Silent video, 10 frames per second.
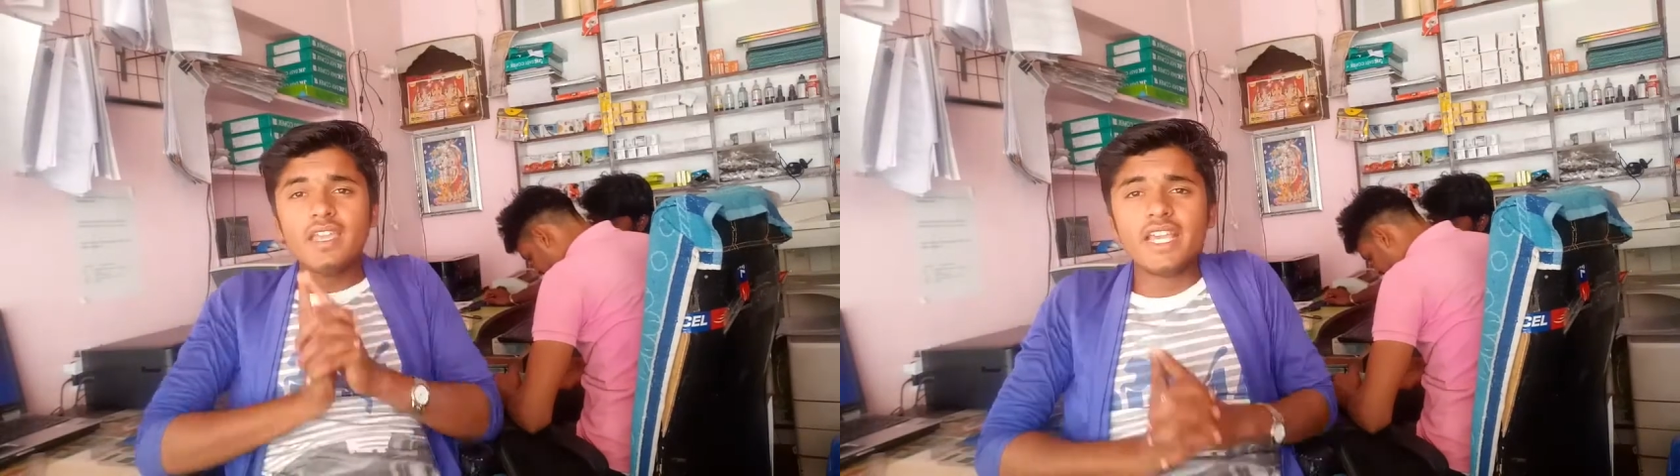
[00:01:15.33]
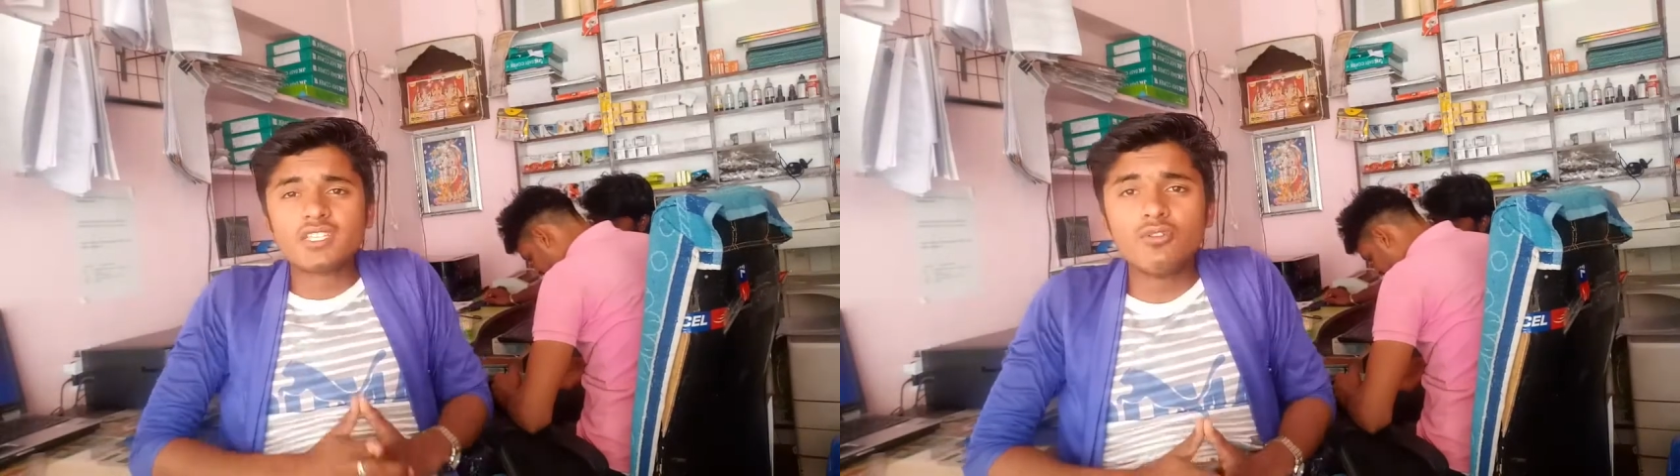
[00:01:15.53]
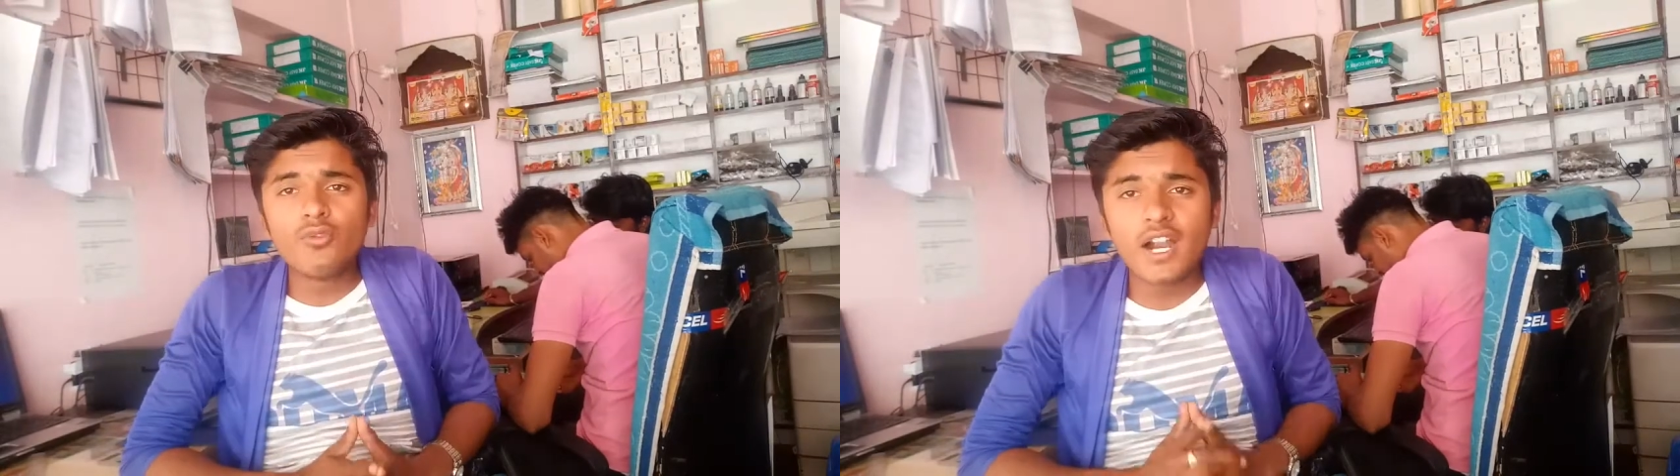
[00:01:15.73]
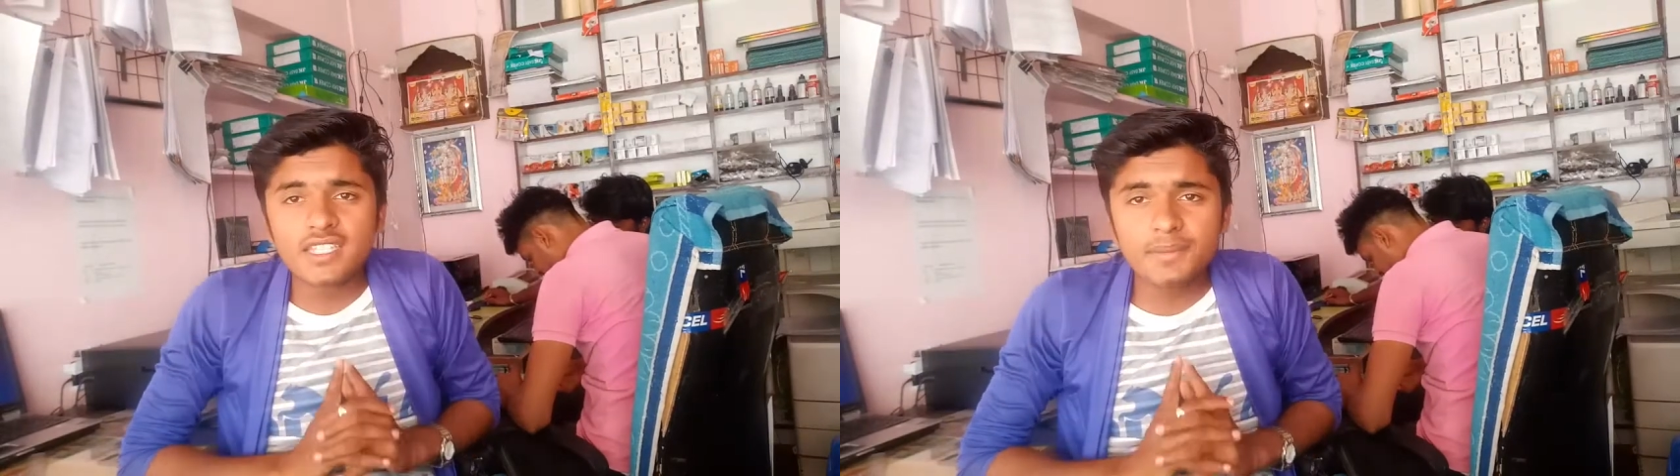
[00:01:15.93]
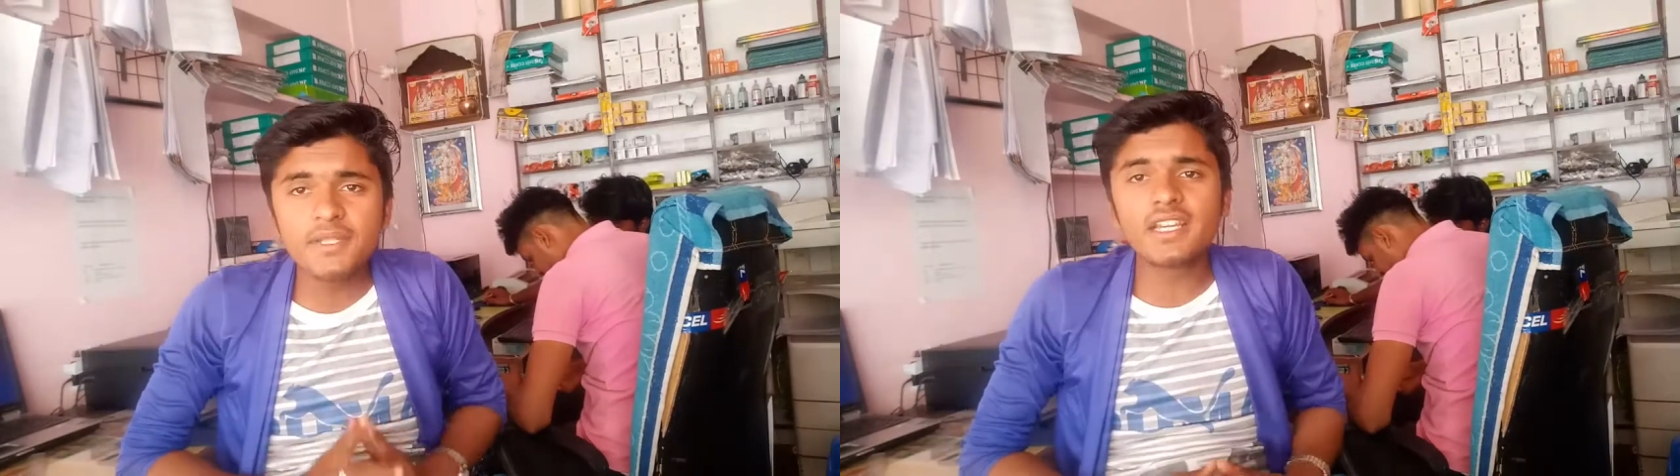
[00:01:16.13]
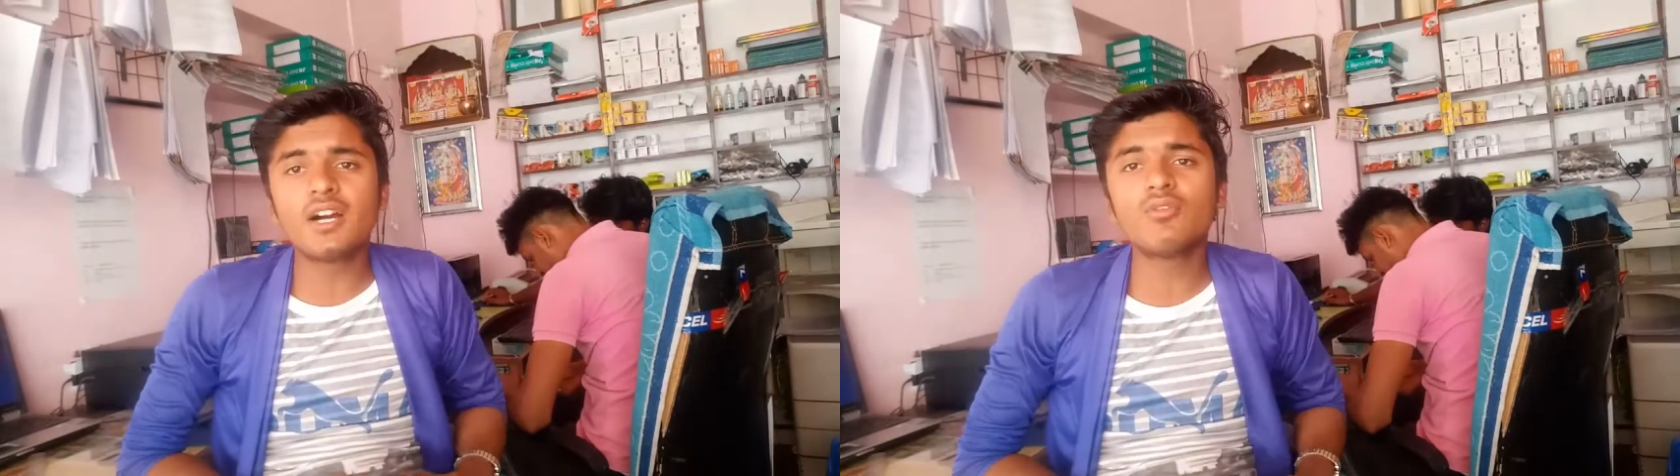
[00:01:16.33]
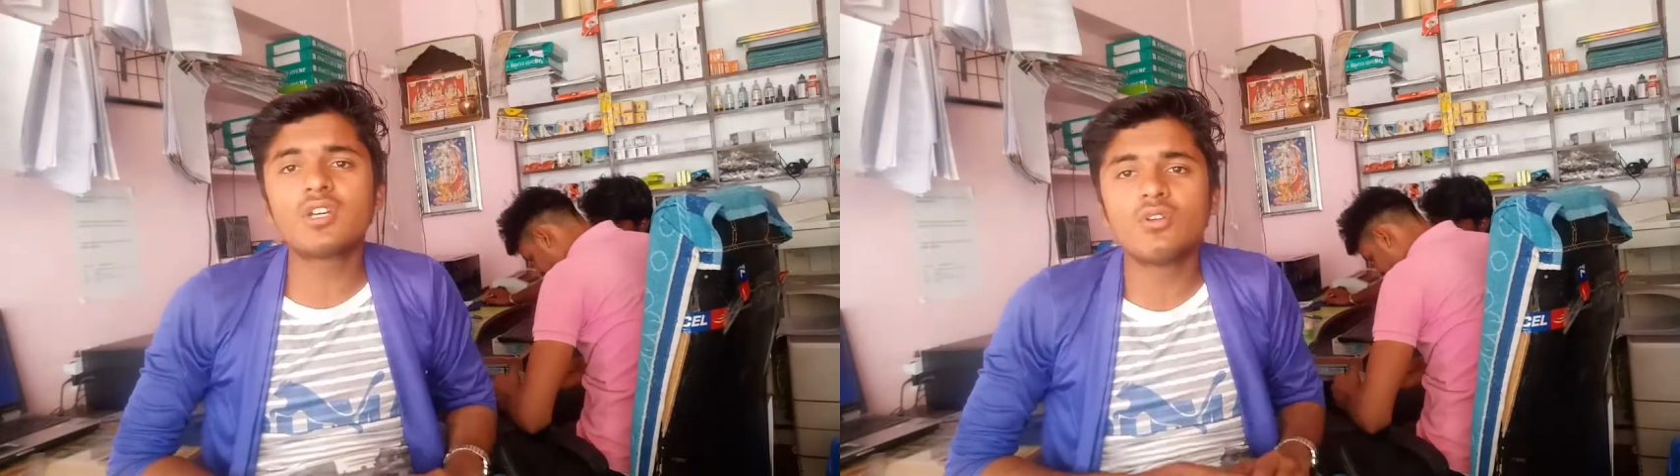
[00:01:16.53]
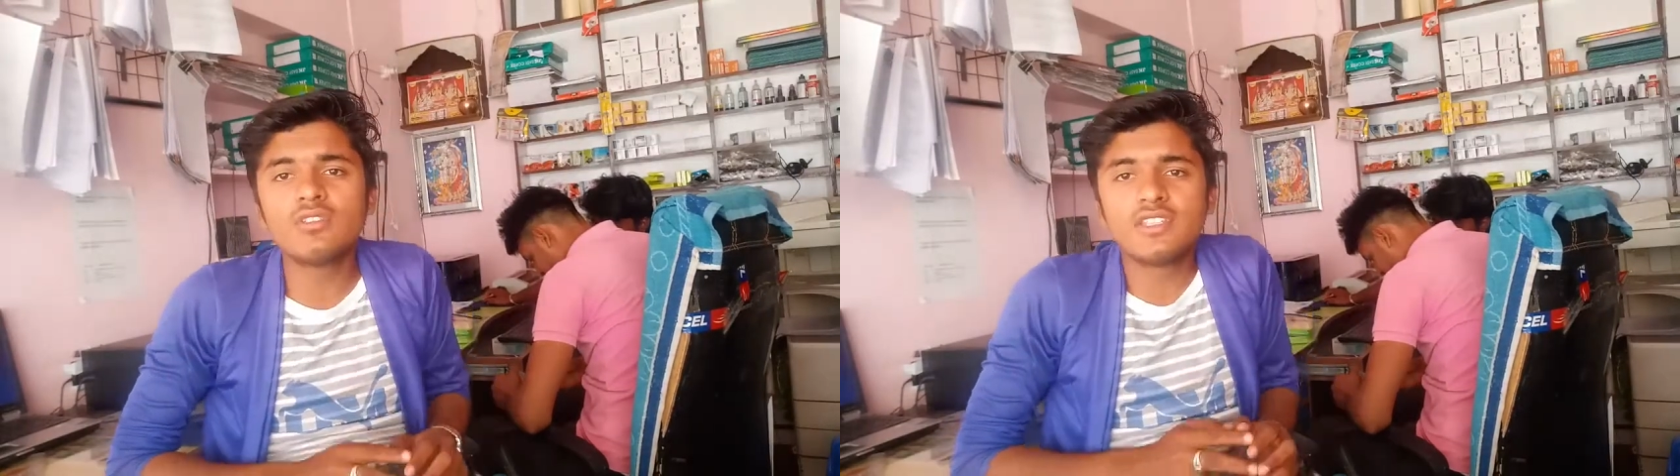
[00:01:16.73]
एक्चुअली व्हाट्सएप ने अकाउंट
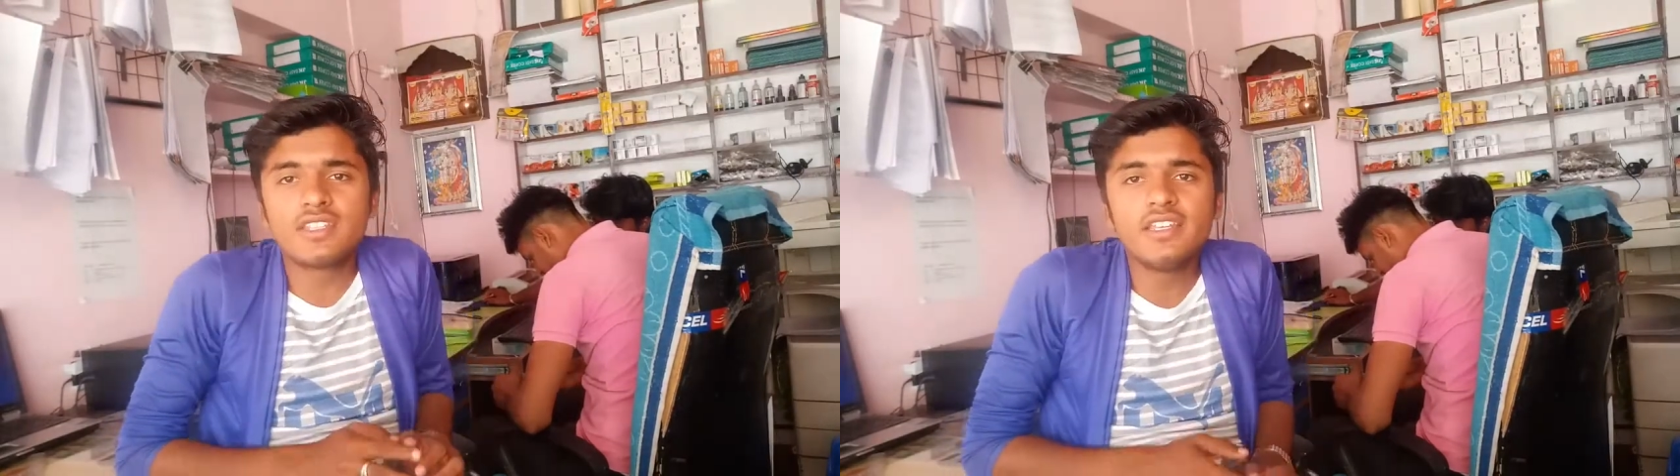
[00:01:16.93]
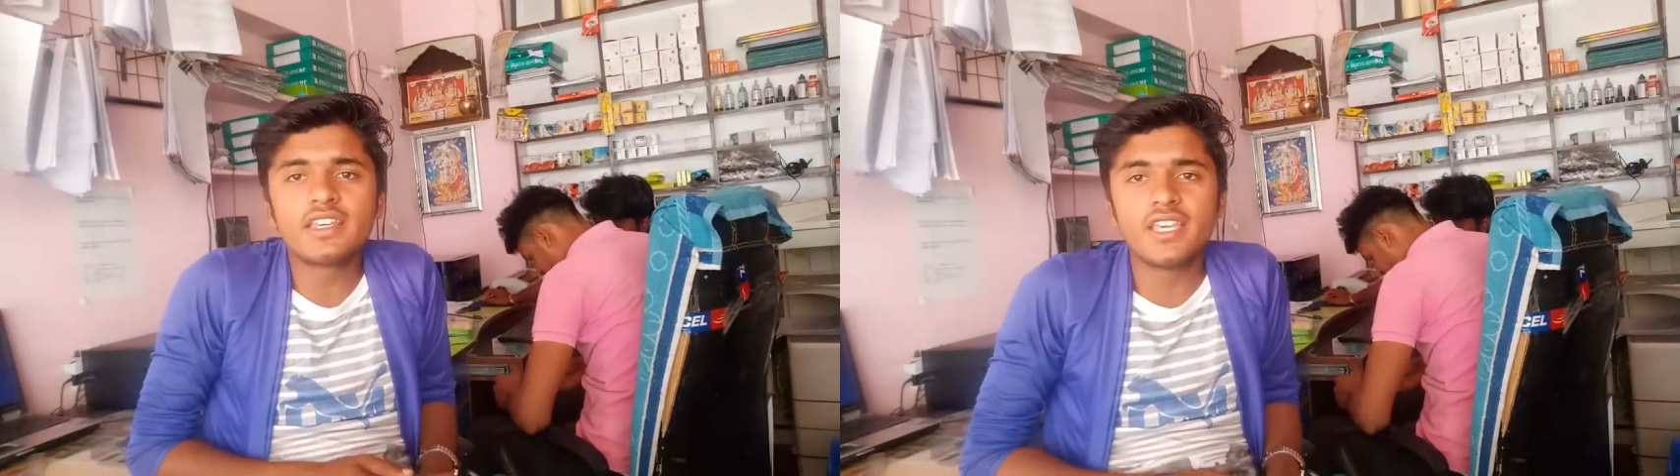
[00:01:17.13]
क्लोज इसलिए